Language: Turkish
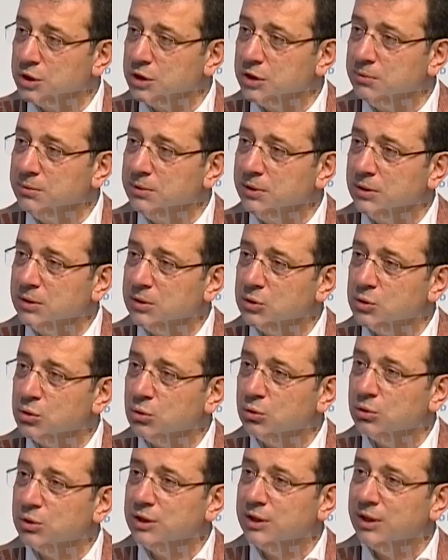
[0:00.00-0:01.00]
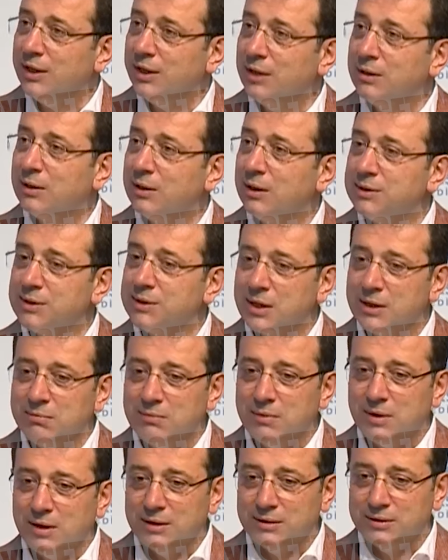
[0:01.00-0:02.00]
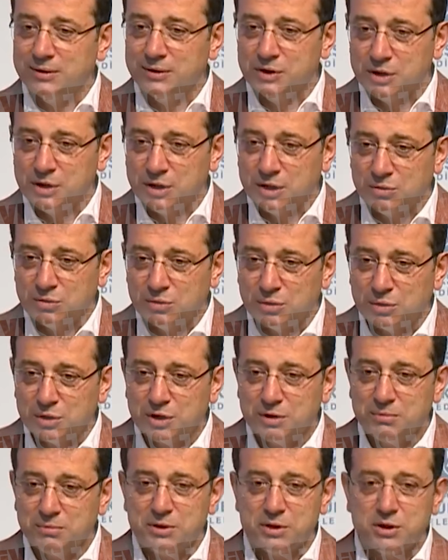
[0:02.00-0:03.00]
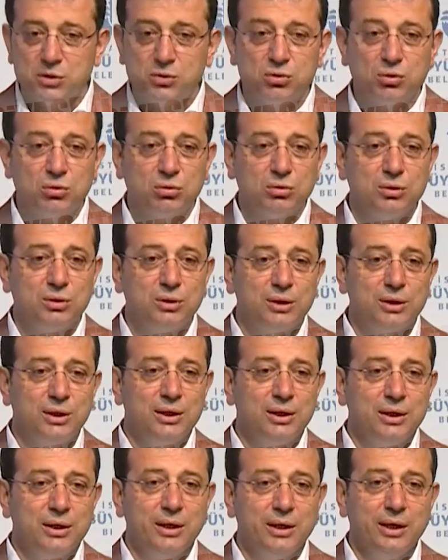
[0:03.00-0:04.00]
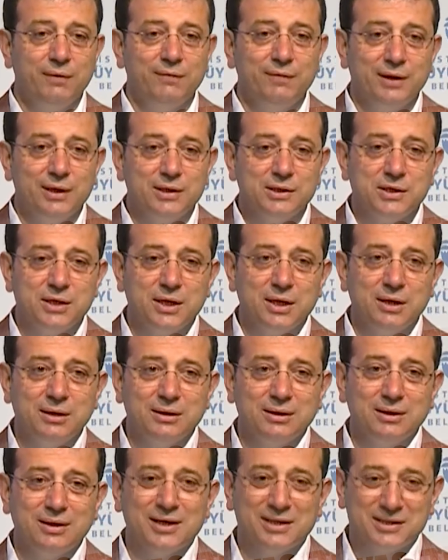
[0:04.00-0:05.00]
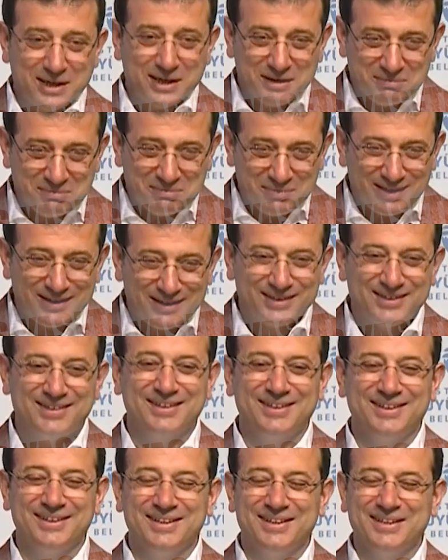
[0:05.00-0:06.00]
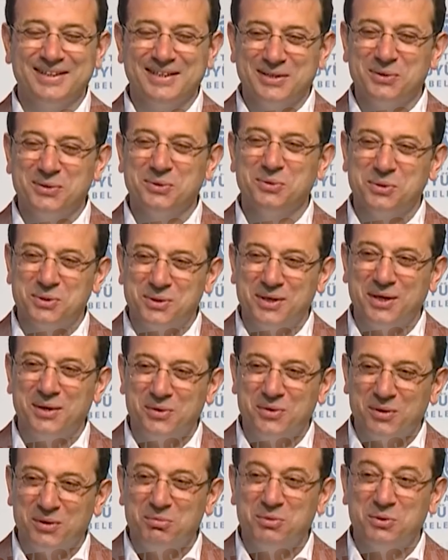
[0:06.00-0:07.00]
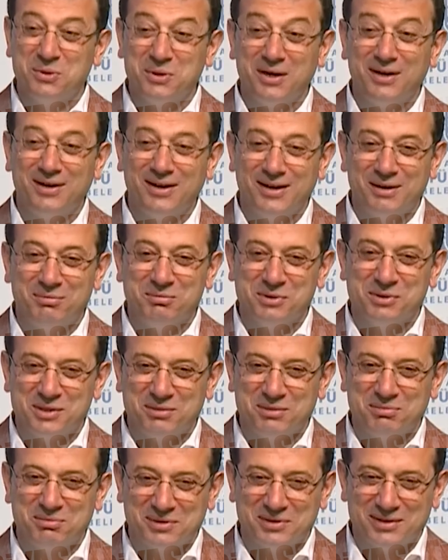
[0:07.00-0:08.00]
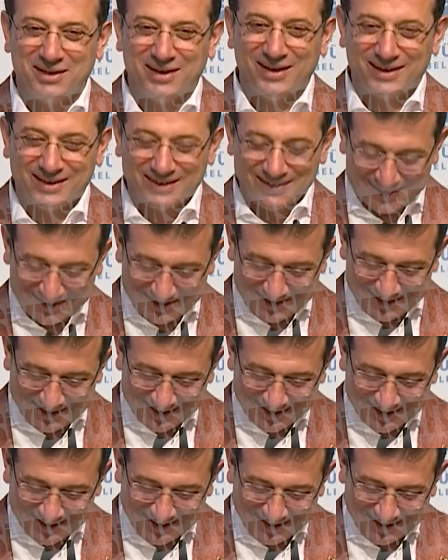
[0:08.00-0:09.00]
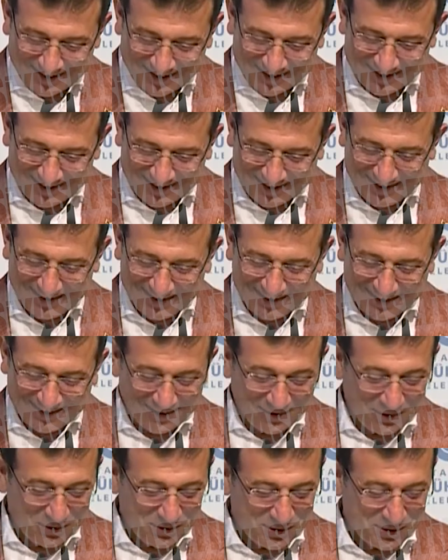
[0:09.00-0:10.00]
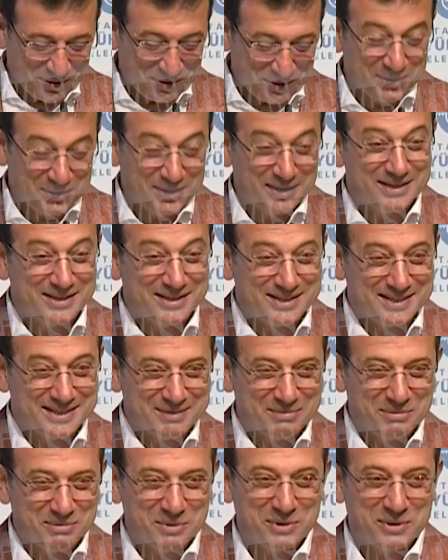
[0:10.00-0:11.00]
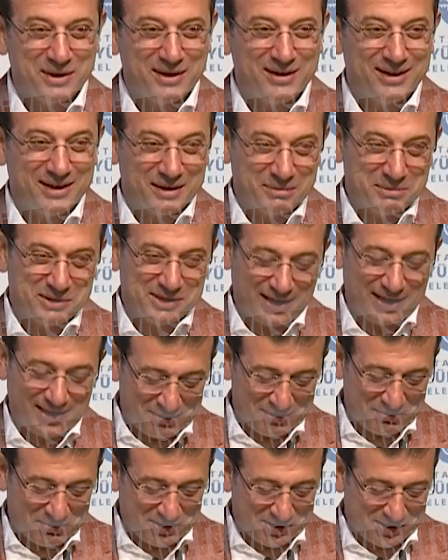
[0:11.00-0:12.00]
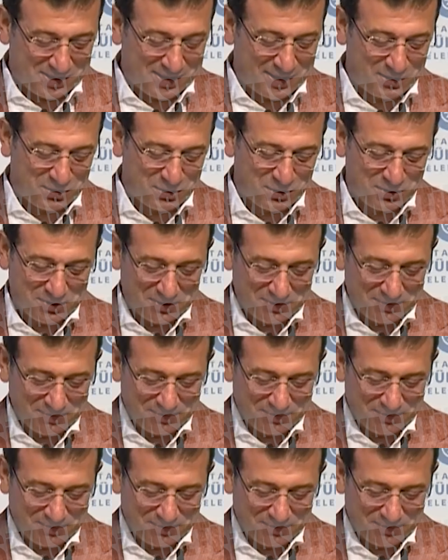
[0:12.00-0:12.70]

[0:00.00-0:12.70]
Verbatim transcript: Kimi çok yerel kazanımlar içeriyor, kimisi çok evrensel kazanımlar e, üstleniyor. Muhtarlarımız da burada haklı. E, özür dileriz. Muhtarlarımız ayrı bir statü.